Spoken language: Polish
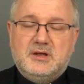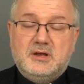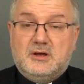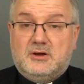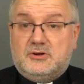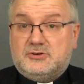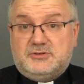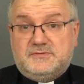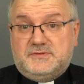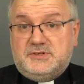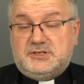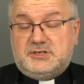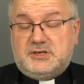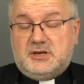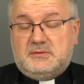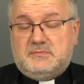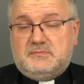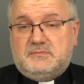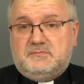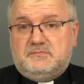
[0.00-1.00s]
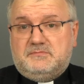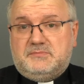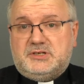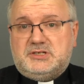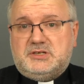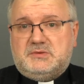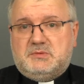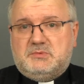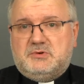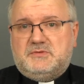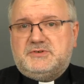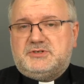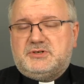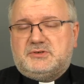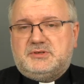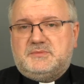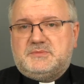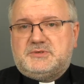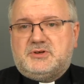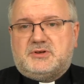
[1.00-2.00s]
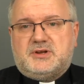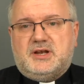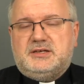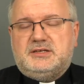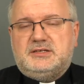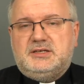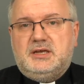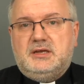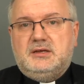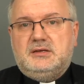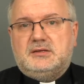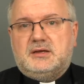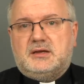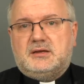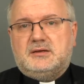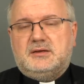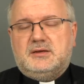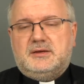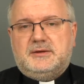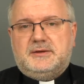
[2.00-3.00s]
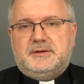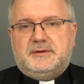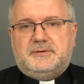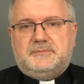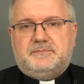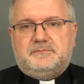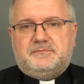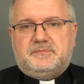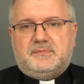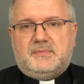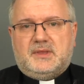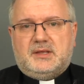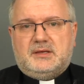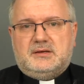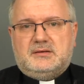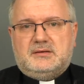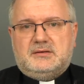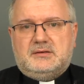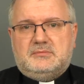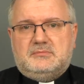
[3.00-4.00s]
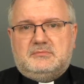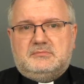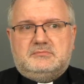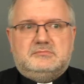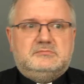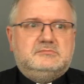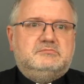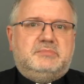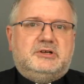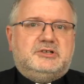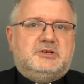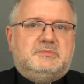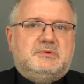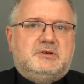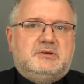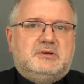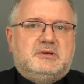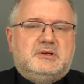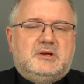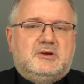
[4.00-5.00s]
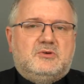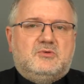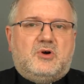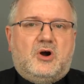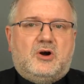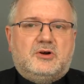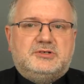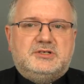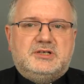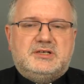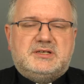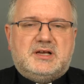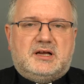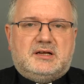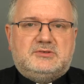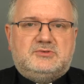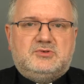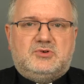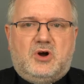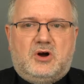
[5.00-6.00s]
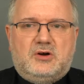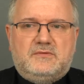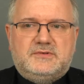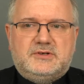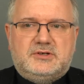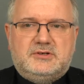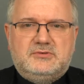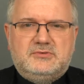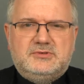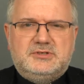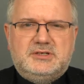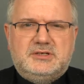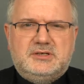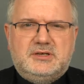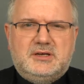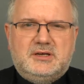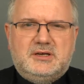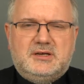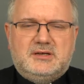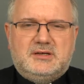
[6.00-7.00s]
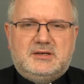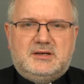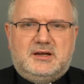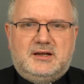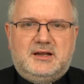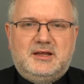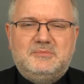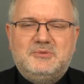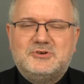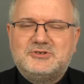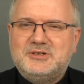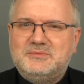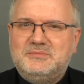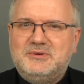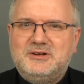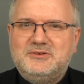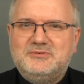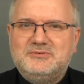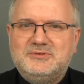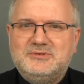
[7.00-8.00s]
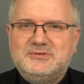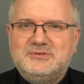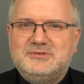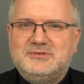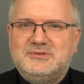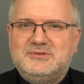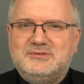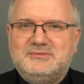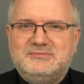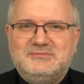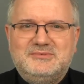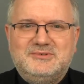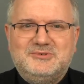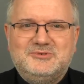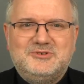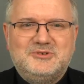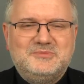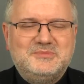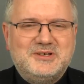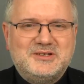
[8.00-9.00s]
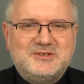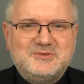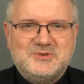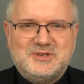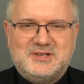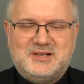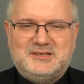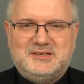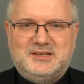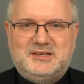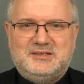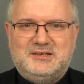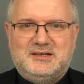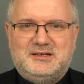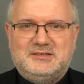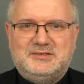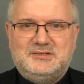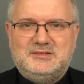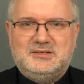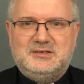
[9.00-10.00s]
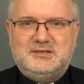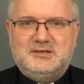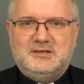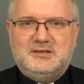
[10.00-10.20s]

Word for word: Oczywiście będziemy mówić o tym, co religijne, mm, będziemy uchodzić za duchowych ludzi, ale możemy ludziom Jezusa nie dać